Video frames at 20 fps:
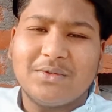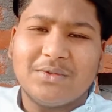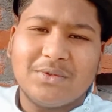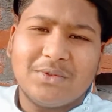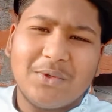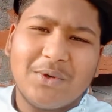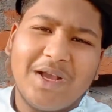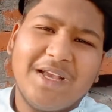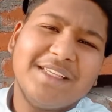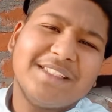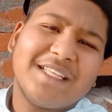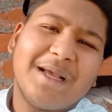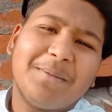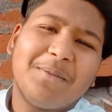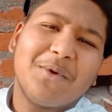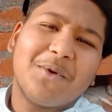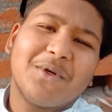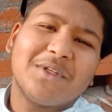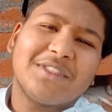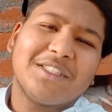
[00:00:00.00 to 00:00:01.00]
तो गाइस
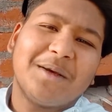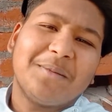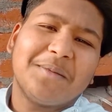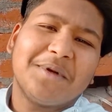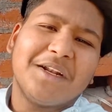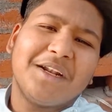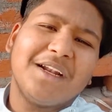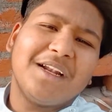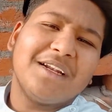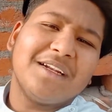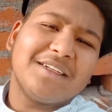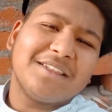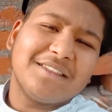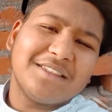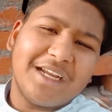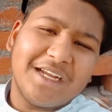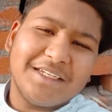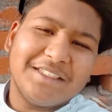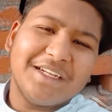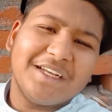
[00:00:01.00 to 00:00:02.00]
आप लोग का थमरल
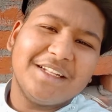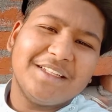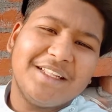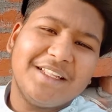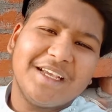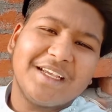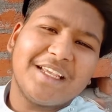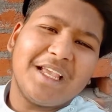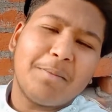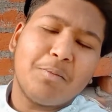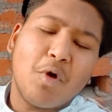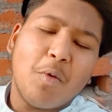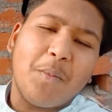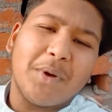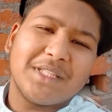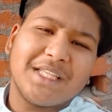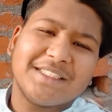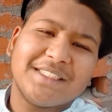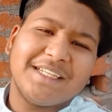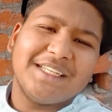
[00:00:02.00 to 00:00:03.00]
टाइटल देख के आपको
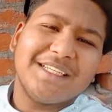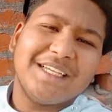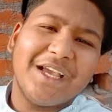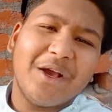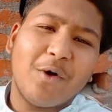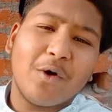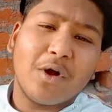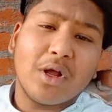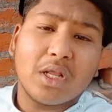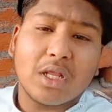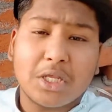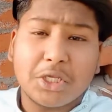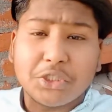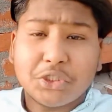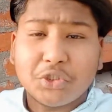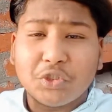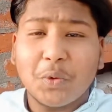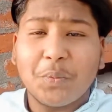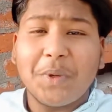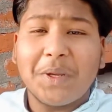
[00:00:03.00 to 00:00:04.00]
पता चल ही गया होगा कि
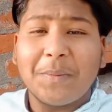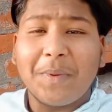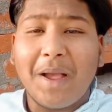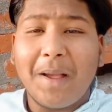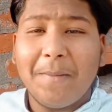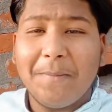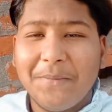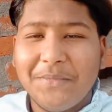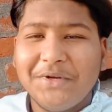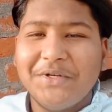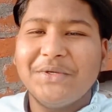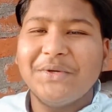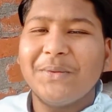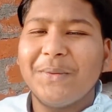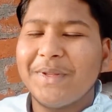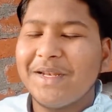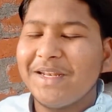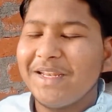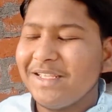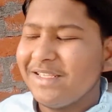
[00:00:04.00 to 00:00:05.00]
किस टॉपिक पे आप वीडियो
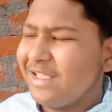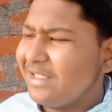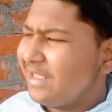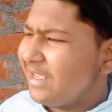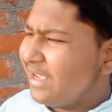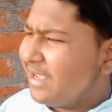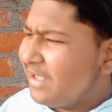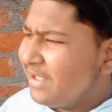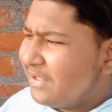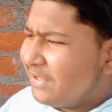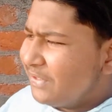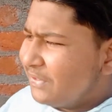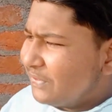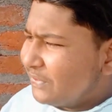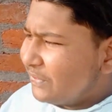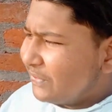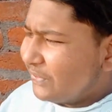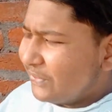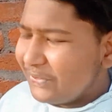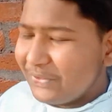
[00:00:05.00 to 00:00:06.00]
बनने ये
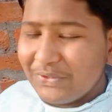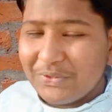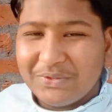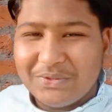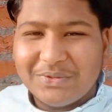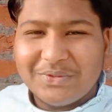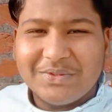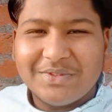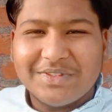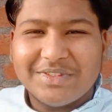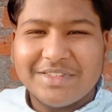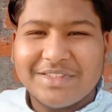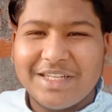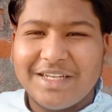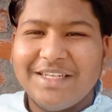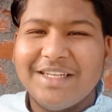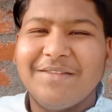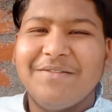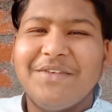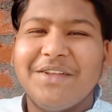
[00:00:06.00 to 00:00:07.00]
तो
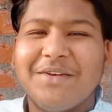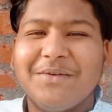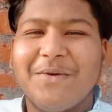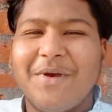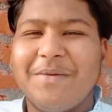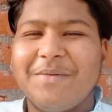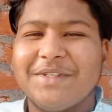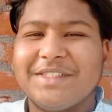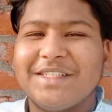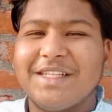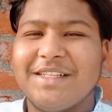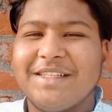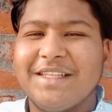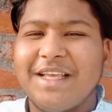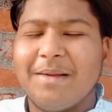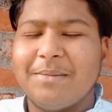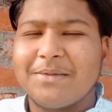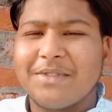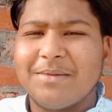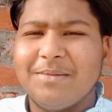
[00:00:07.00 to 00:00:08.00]
चलिए फिर वहीं पे चलते
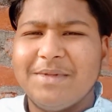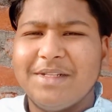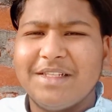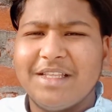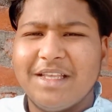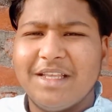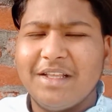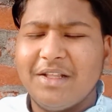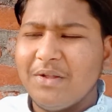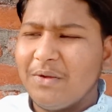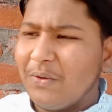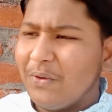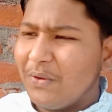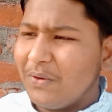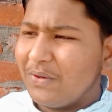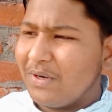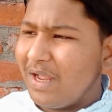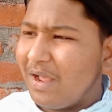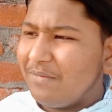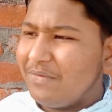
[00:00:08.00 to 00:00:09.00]
हैं आपसे मिलते हैं
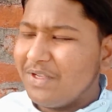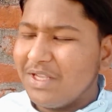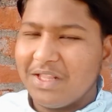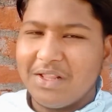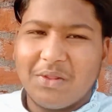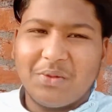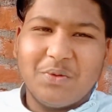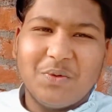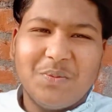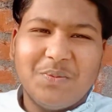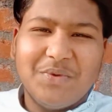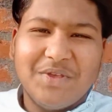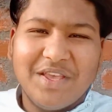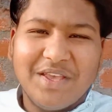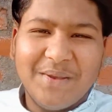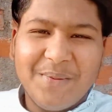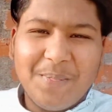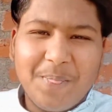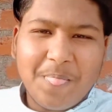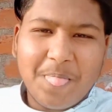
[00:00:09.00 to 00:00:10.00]
और काफ़ी ज़्यादा धूप भी है